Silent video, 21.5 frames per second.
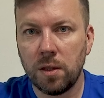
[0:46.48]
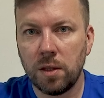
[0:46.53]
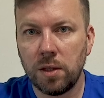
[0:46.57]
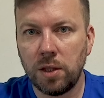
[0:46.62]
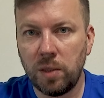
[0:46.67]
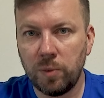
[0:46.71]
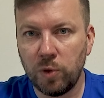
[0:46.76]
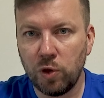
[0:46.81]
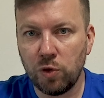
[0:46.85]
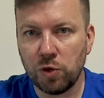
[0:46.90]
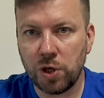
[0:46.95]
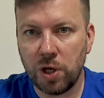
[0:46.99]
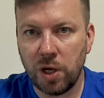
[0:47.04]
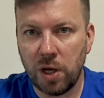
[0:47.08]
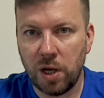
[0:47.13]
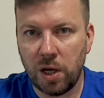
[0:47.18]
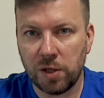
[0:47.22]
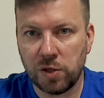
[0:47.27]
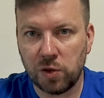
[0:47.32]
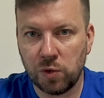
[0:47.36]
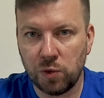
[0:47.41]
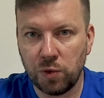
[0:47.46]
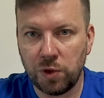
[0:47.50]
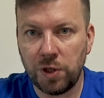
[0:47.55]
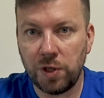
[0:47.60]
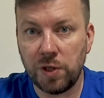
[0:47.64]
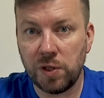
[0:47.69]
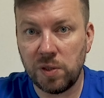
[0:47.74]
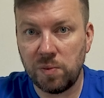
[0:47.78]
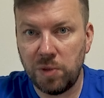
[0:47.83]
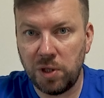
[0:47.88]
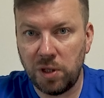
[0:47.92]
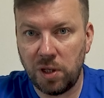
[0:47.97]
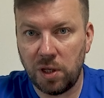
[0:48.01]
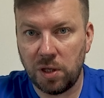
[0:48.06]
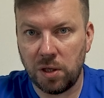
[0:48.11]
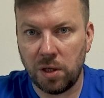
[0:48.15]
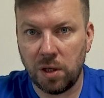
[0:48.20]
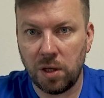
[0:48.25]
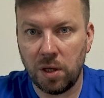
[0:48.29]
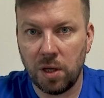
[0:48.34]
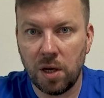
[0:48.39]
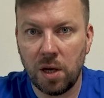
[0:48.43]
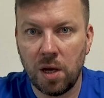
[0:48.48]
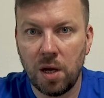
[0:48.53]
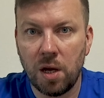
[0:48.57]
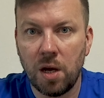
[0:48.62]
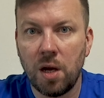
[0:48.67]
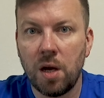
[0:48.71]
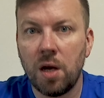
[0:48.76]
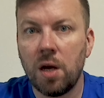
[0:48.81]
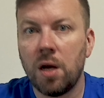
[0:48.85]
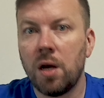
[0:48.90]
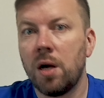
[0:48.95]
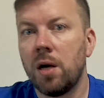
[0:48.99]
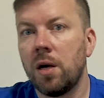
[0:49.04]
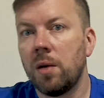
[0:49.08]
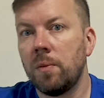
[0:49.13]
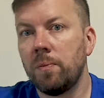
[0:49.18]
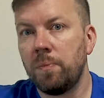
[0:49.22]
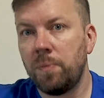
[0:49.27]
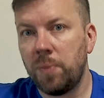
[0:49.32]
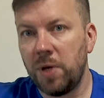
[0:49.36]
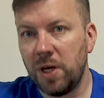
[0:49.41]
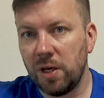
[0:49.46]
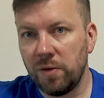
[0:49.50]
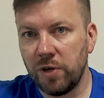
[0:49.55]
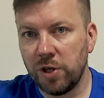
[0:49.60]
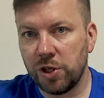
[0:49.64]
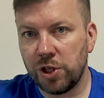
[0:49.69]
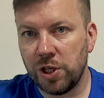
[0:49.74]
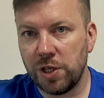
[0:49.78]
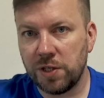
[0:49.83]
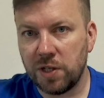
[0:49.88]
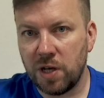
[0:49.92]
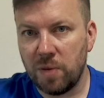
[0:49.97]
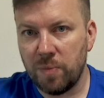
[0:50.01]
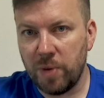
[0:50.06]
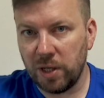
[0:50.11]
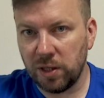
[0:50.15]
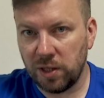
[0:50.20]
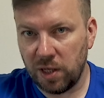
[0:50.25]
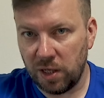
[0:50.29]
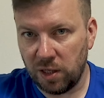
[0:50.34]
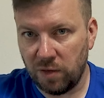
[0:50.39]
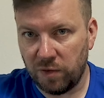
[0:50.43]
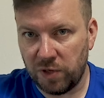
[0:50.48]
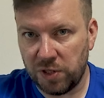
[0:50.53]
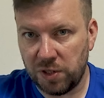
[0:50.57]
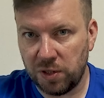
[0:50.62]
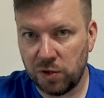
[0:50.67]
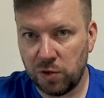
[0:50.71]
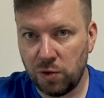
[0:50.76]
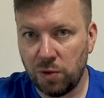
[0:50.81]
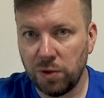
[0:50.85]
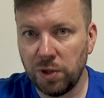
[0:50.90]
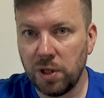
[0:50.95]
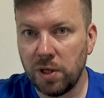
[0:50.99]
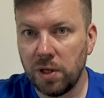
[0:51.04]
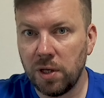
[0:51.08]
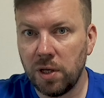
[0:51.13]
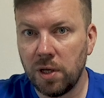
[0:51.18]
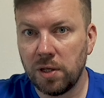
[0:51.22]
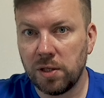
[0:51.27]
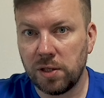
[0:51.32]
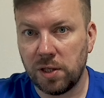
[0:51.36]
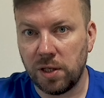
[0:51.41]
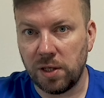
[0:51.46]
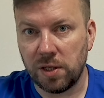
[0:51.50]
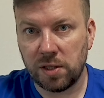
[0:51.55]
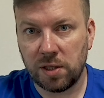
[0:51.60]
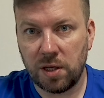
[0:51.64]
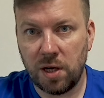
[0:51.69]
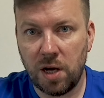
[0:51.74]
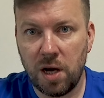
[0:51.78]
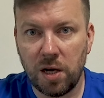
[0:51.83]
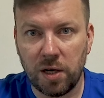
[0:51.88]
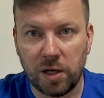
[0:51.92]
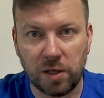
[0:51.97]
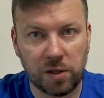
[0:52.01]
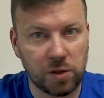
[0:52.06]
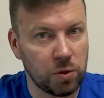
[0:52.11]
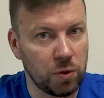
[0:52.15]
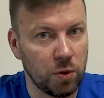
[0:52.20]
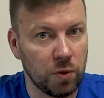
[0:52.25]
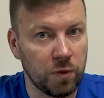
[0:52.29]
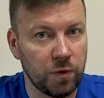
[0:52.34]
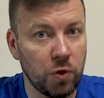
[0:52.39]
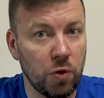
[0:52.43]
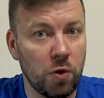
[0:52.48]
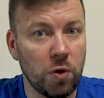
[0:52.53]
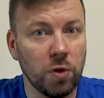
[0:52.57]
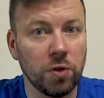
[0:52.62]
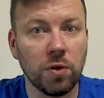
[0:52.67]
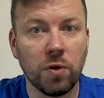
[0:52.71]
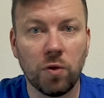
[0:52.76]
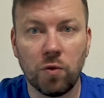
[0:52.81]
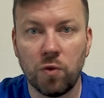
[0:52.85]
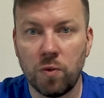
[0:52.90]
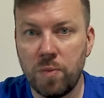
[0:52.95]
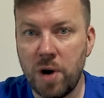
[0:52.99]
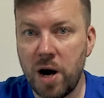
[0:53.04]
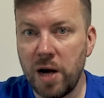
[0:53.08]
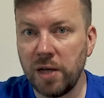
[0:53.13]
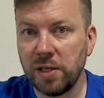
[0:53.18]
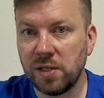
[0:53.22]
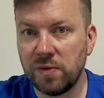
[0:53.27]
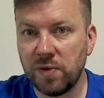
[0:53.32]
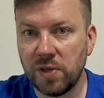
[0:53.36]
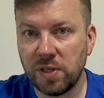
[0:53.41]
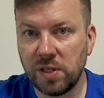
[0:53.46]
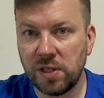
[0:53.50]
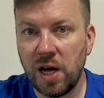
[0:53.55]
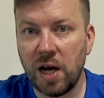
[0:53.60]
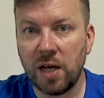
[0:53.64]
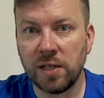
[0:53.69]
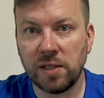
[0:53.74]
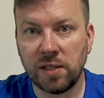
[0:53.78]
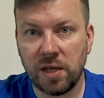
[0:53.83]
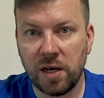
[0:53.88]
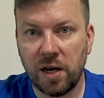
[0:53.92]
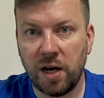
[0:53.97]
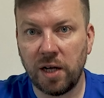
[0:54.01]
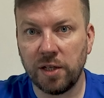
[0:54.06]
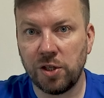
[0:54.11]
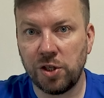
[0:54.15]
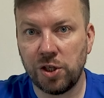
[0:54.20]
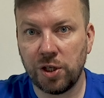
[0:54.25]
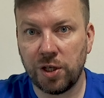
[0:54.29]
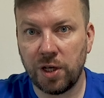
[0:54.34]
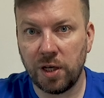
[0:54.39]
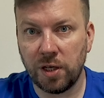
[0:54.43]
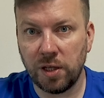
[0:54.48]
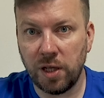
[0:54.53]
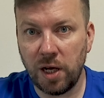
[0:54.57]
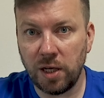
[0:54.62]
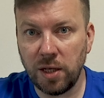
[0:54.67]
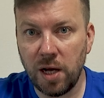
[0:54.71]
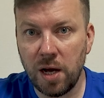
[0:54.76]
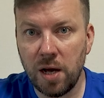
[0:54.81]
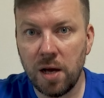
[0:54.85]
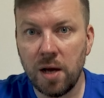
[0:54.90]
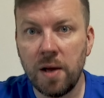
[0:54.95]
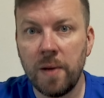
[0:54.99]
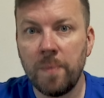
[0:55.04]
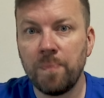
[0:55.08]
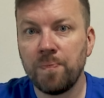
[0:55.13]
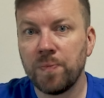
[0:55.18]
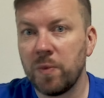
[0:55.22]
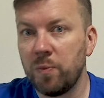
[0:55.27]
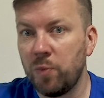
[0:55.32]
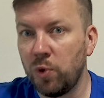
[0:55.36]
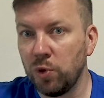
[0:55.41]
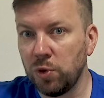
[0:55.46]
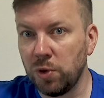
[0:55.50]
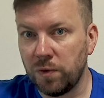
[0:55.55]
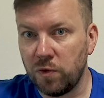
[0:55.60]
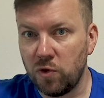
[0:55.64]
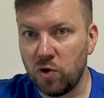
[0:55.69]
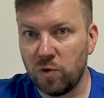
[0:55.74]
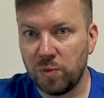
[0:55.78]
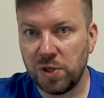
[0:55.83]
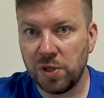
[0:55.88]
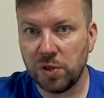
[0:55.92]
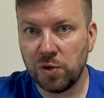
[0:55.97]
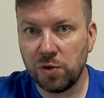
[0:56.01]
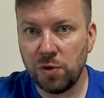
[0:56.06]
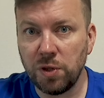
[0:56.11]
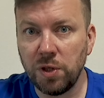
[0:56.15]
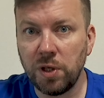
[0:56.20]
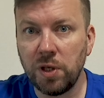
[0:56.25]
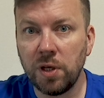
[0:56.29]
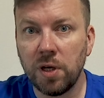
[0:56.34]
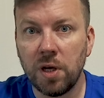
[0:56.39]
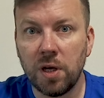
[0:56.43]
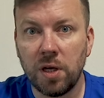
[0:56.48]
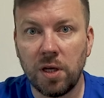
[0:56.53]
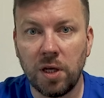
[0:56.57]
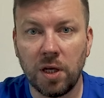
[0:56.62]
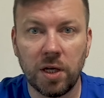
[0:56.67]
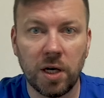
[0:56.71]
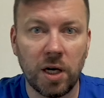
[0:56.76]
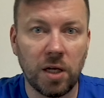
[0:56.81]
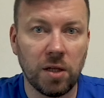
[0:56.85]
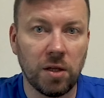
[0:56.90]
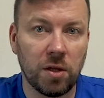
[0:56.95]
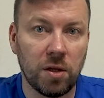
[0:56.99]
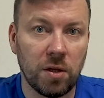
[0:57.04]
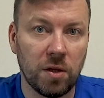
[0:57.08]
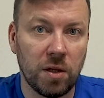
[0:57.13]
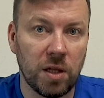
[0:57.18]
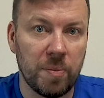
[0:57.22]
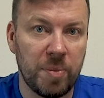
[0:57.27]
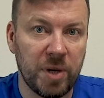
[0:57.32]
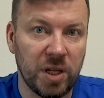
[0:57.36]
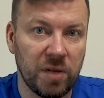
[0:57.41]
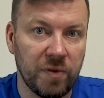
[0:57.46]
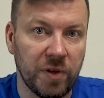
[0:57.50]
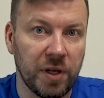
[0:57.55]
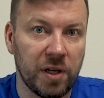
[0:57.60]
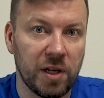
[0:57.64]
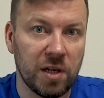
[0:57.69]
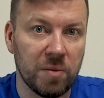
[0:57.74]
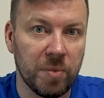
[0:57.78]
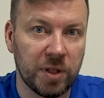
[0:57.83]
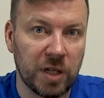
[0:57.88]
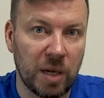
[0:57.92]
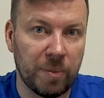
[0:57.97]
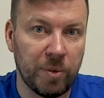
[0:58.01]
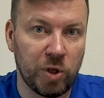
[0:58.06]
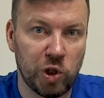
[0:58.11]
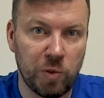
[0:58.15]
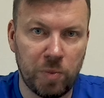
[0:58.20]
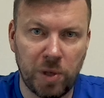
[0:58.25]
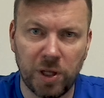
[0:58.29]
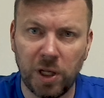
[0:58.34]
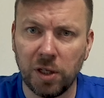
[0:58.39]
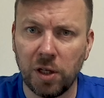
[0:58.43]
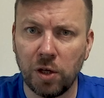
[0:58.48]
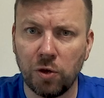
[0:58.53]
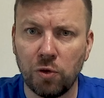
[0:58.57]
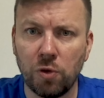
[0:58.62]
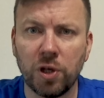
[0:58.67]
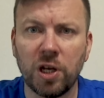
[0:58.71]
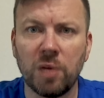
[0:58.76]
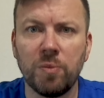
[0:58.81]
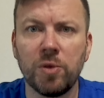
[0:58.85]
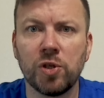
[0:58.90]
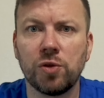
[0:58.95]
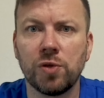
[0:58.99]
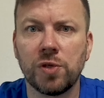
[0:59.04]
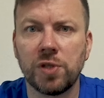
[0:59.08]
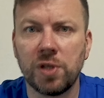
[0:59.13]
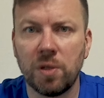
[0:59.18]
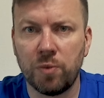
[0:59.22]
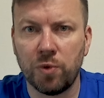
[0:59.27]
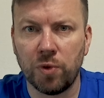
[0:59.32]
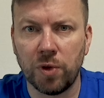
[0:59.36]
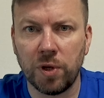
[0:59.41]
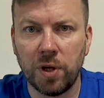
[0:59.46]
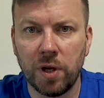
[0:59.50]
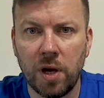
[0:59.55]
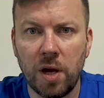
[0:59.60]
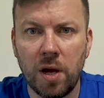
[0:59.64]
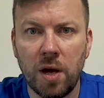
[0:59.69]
Немножко о сути изменений. Первые шесть команд этого сезона – ЦСКА, Ростов-Дон, Кубань, Звезда, Астраханочка и Лада будут в новом сезоне играть на предварительном этапе чемпионата только между собой.